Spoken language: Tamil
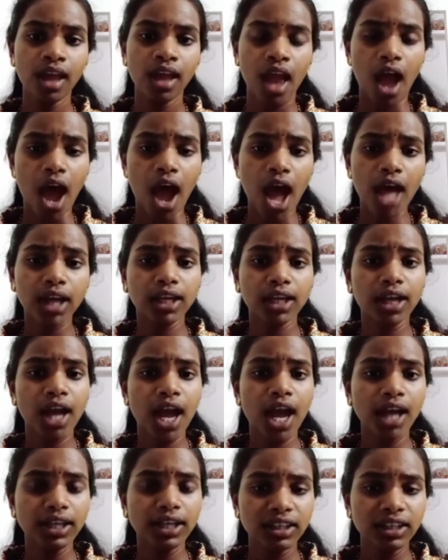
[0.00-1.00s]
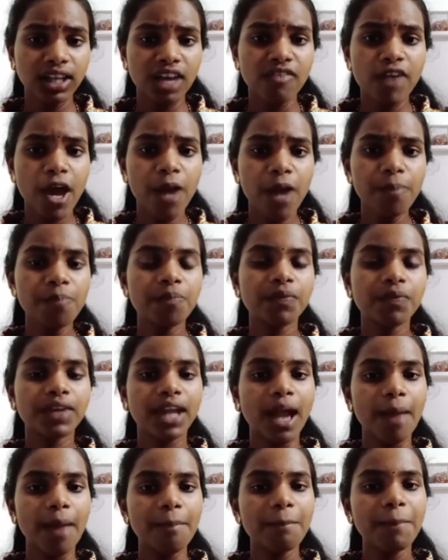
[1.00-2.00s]
ஆற்காட்டு நவாப்
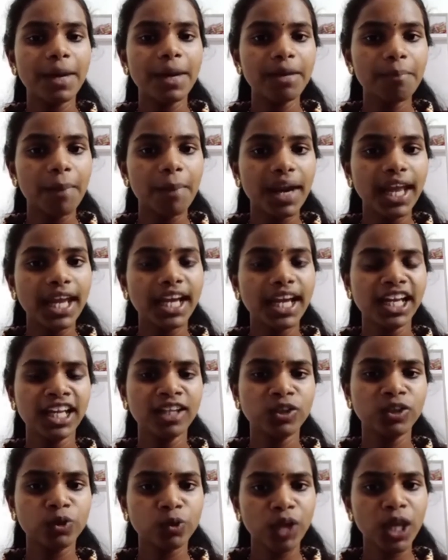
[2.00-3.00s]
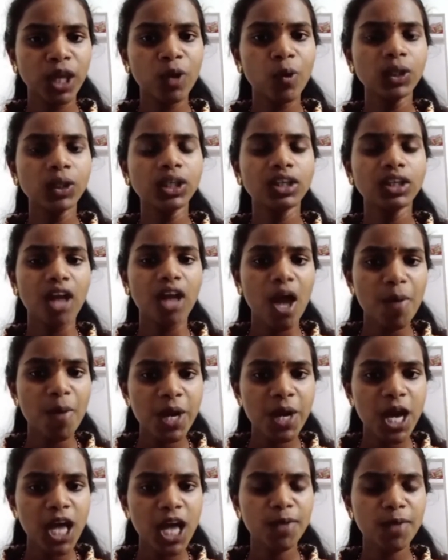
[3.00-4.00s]
கம்பெனி படைகளின் துணை கொண்டு
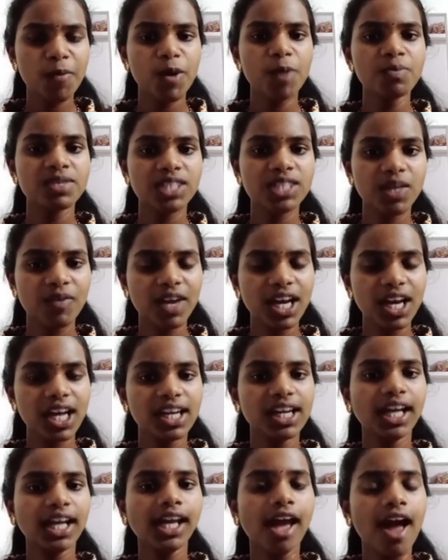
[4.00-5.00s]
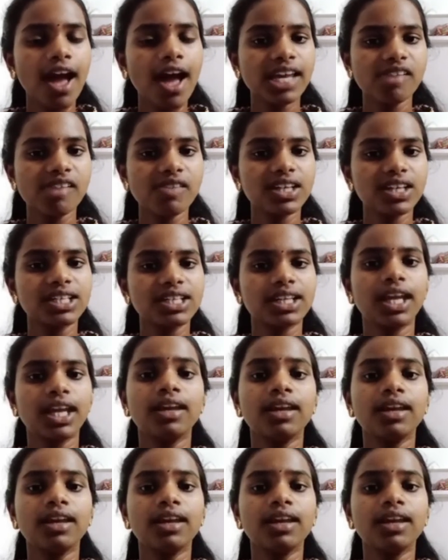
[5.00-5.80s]
ராமநாதபுரம் சிவகங்கை ஆகியவற்றை